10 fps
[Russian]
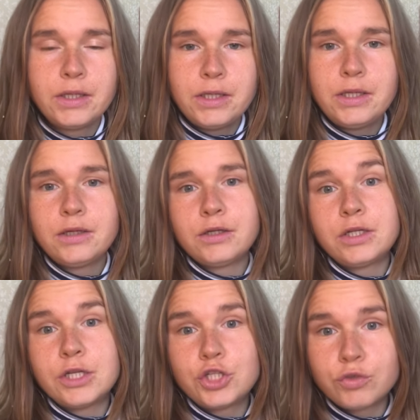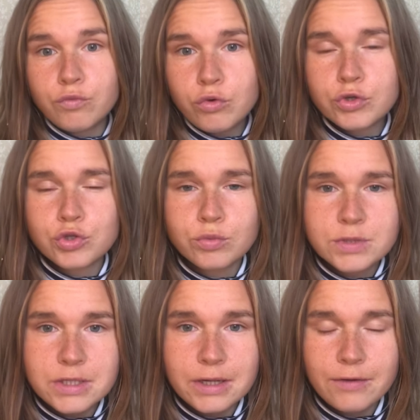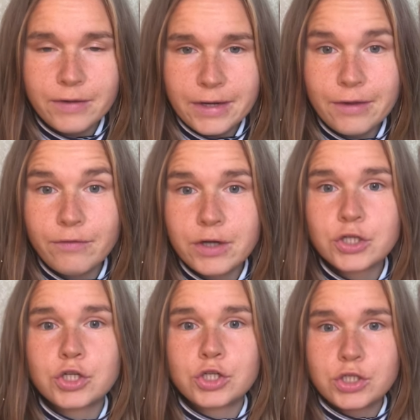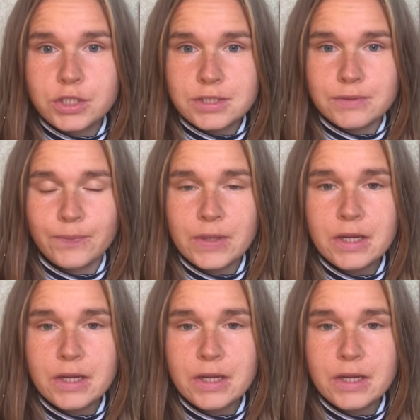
и для чего, собственно говоря, ваша жизнь.